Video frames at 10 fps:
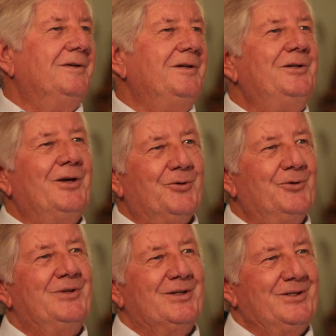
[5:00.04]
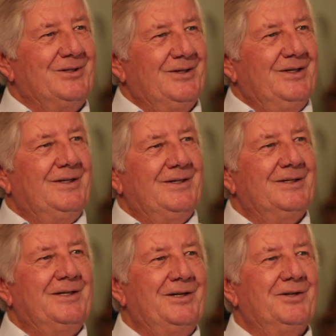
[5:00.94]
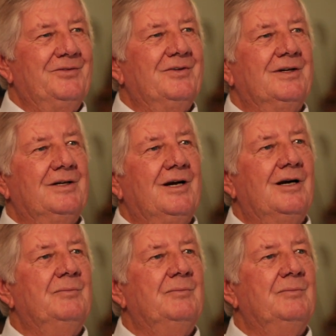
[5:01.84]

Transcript: nicht der Grund, dass ich nach Teneriffa gegangen